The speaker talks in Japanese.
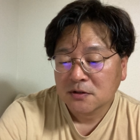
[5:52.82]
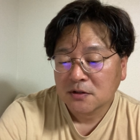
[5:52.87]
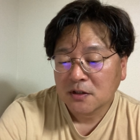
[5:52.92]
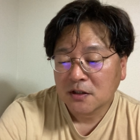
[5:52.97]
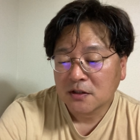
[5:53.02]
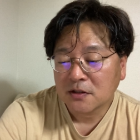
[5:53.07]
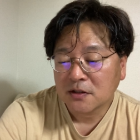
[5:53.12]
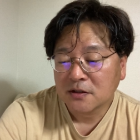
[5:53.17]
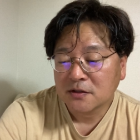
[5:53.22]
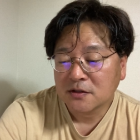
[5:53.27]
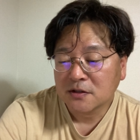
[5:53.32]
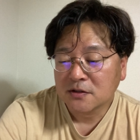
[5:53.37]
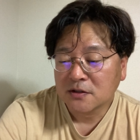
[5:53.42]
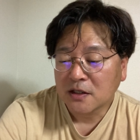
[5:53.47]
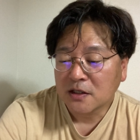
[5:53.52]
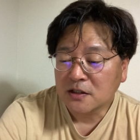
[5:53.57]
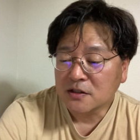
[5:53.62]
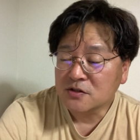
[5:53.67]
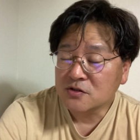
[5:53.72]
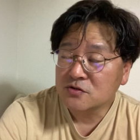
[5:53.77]
なんで、
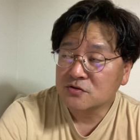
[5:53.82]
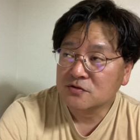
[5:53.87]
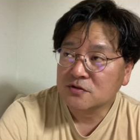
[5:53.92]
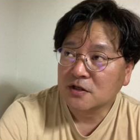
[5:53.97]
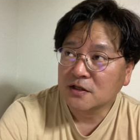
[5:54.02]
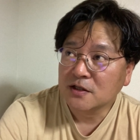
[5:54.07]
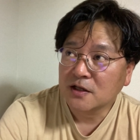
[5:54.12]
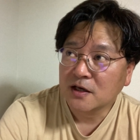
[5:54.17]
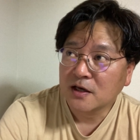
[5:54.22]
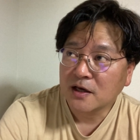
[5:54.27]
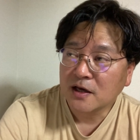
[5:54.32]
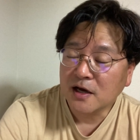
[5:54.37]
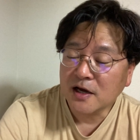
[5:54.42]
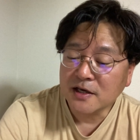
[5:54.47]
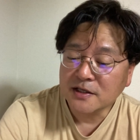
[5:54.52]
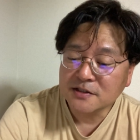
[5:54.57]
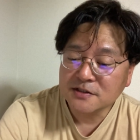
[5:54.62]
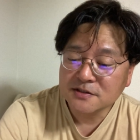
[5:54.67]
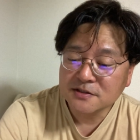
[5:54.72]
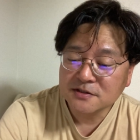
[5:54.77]
なんていうんですかね、
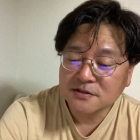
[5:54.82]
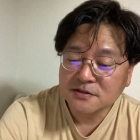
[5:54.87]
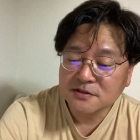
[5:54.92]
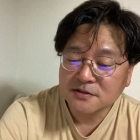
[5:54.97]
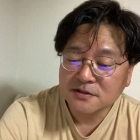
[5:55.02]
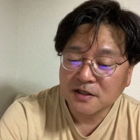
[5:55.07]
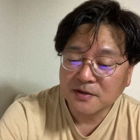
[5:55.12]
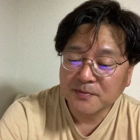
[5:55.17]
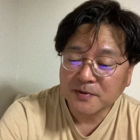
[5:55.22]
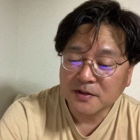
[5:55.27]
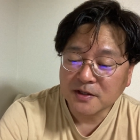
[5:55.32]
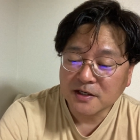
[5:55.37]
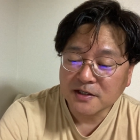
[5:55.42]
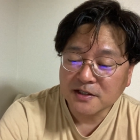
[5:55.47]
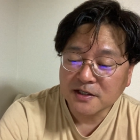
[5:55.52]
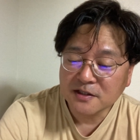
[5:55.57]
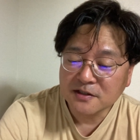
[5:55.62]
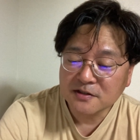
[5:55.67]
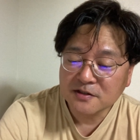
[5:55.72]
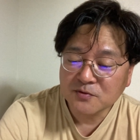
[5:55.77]
入っちゃえば何
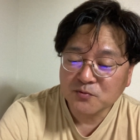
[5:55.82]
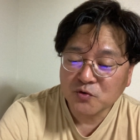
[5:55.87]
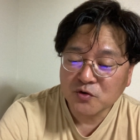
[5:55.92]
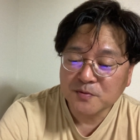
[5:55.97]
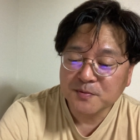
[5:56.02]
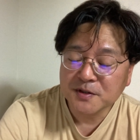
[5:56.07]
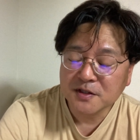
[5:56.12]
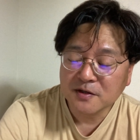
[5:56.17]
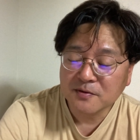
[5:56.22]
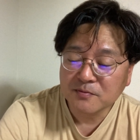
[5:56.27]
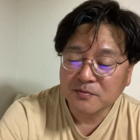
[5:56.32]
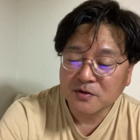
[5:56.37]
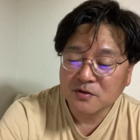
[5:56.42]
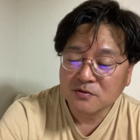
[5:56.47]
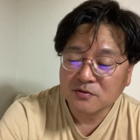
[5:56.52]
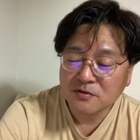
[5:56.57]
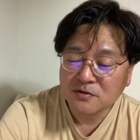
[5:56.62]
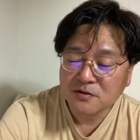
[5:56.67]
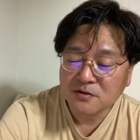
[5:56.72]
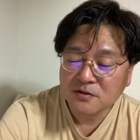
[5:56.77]
やってもいいみたいな、
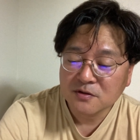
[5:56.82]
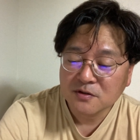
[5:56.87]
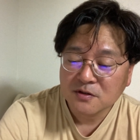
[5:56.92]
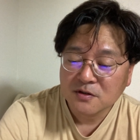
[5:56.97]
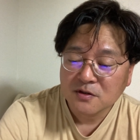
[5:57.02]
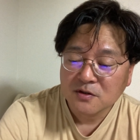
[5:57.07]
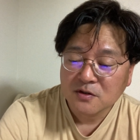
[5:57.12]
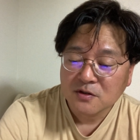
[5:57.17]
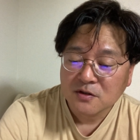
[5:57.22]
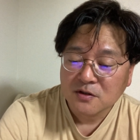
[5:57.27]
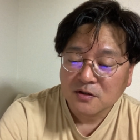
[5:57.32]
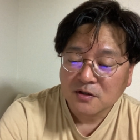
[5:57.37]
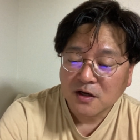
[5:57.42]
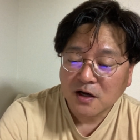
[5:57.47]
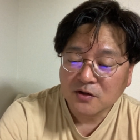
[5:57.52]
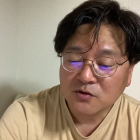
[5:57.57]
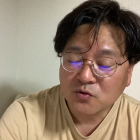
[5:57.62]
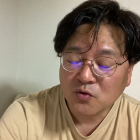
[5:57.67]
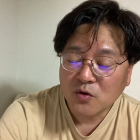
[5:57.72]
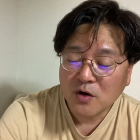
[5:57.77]

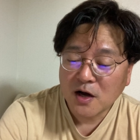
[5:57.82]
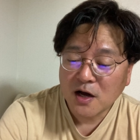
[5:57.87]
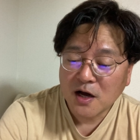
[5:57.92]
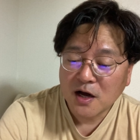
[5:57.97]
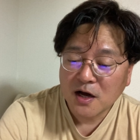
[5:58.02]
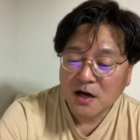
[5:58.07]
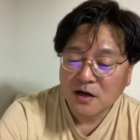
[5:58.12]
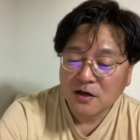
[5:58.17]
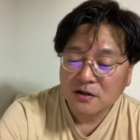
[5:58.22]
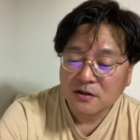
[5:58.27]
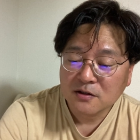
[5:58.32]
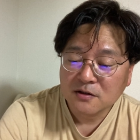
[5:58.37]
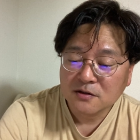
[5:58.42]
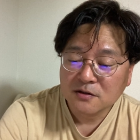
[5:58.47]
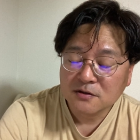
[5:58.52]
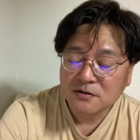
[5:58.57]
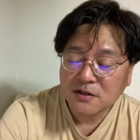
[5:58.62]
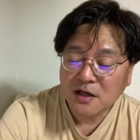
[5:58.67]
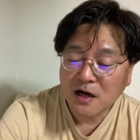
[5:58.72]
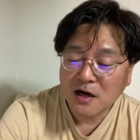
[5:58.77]
ハト派、
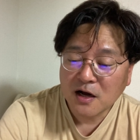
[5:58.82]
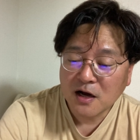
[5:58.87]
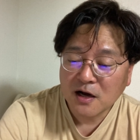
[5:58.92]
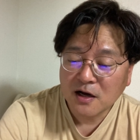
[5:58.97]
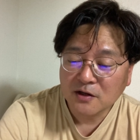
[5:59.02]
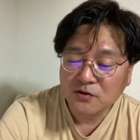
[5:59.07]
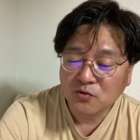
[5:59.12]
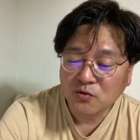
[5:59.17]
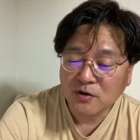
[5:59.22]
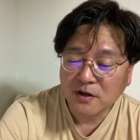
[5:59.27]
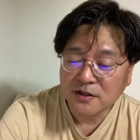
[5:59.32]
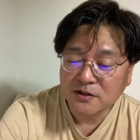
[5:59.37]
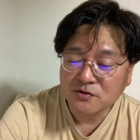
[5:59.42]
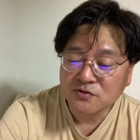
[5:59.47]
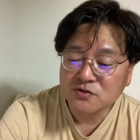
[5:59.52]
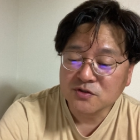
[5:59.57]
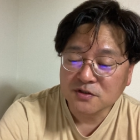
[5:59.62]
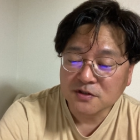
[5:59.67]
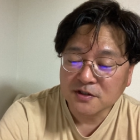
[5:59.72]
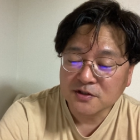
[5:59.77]
タカ派とかいる
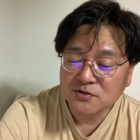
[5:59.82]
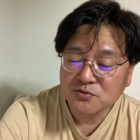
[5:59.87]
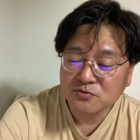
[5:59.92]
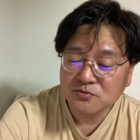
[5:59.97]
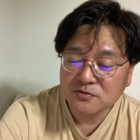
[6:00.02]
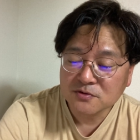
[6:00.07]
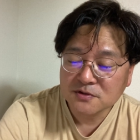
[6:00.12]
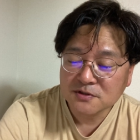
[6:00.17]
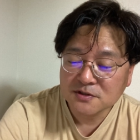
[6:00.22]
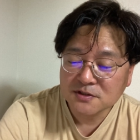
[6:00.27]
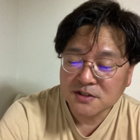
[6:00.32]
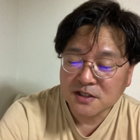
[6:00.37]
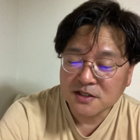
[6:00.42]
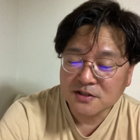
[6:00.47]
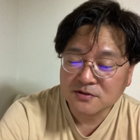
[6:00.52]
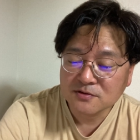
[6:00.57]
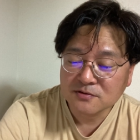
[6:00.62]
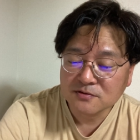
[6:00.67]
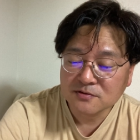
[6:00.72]
しね、そじゃあ、